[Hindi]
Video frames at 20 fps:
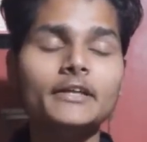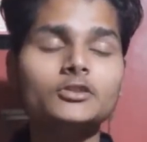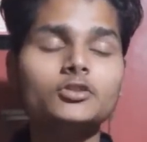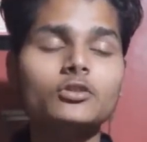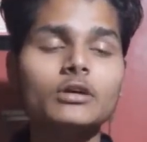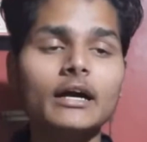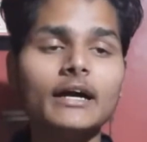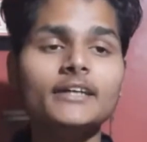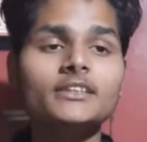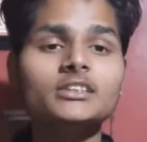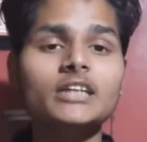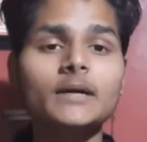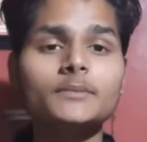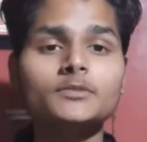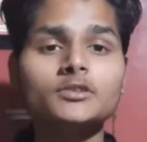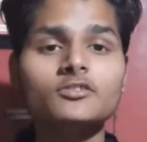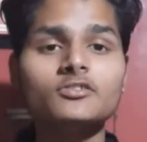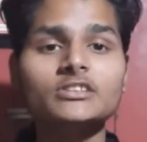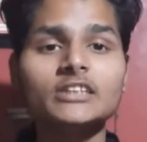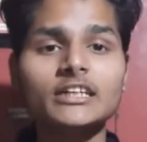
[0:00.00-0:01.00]
तो गाइज आप
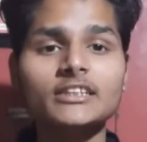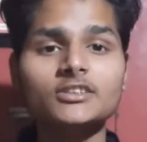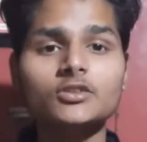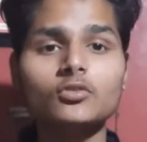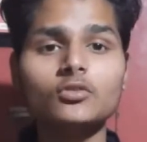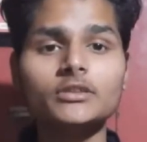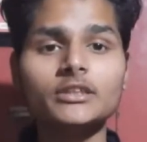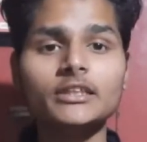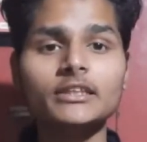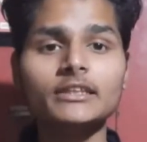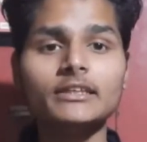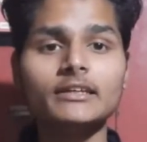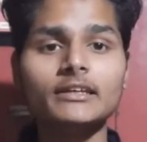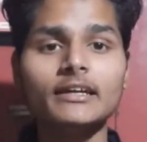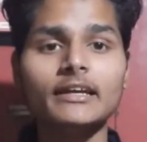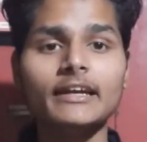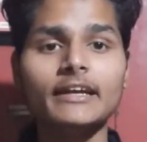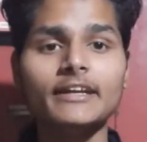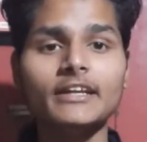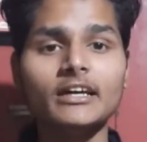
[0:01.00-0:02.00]
सभी जानते हो कि
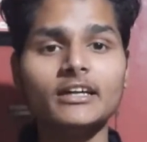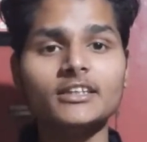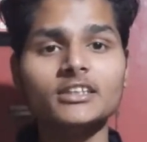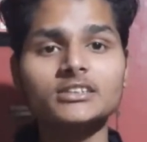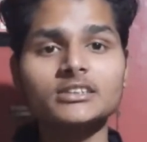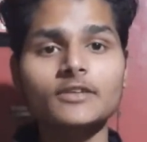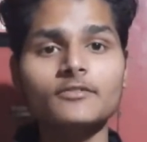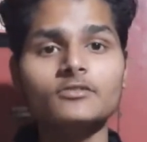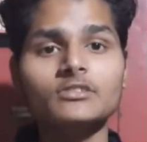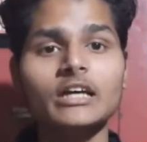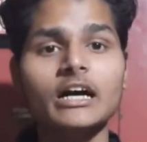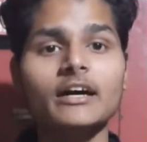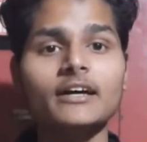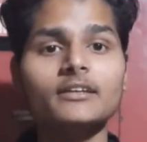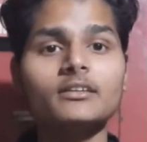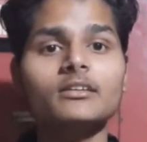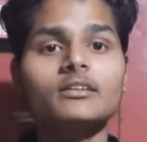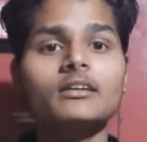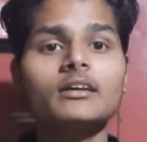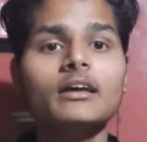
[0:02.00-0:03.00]
इंडिया के
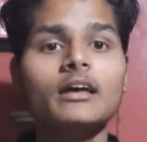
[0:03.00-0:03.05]
संविधान